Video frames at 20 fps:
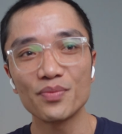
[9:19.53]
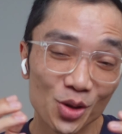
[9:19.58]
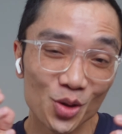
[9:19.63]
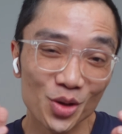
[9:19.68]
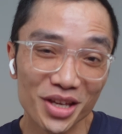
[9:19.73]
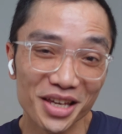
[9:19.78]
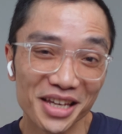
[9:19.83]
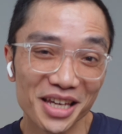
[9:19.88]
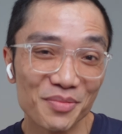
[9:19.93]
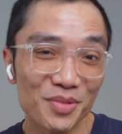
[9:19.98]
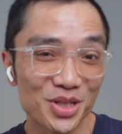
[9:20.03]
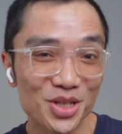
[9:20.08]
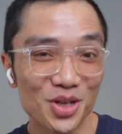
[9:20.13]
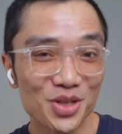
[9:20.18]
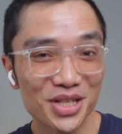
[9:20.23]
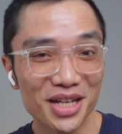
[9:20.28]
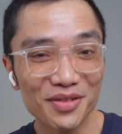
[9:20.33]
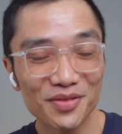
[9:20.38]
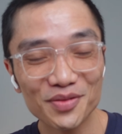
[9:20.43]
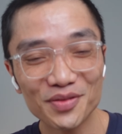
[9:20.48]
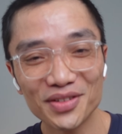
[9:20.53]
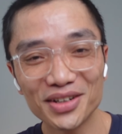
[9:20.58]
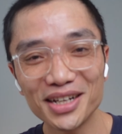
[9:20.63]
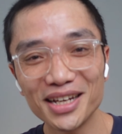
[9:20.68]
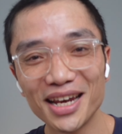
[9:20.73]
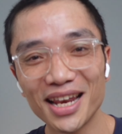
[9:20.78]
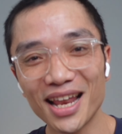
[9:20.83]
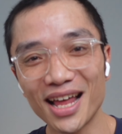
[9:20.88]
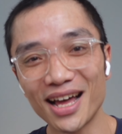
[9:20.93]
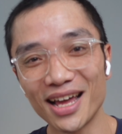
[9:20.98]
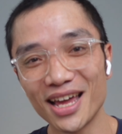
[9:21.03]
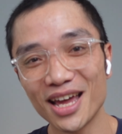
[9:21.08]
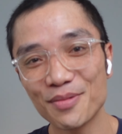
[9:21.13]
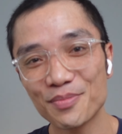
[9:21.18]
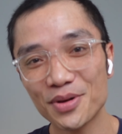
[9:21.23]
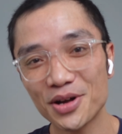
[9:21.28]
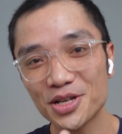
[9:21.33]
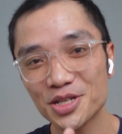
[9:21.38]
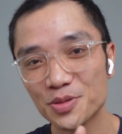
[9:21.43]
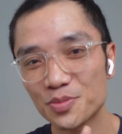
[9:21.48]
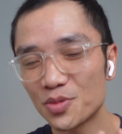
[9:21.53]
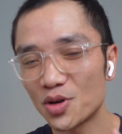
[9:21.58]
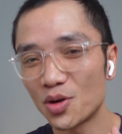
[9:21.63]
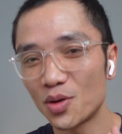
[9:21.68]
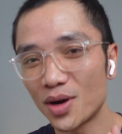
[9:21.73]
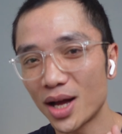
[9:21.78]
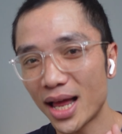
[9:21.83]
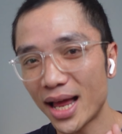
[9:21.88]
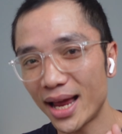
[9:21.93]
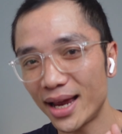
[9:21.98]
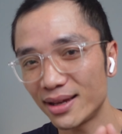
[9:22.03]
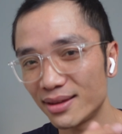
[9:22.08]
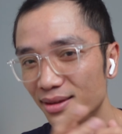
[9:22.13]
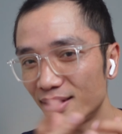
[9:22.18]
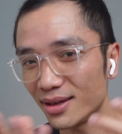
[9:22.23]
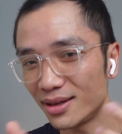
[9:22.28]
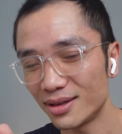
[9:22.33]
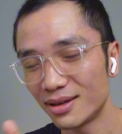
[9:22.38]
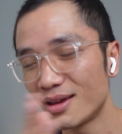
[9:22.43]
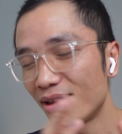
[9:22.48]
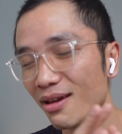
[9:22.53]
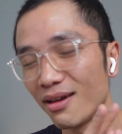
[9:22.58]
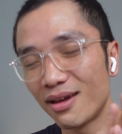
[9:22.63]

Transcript: tuy nhiên khi mà so sánh với lại AirPods Pro 2 thì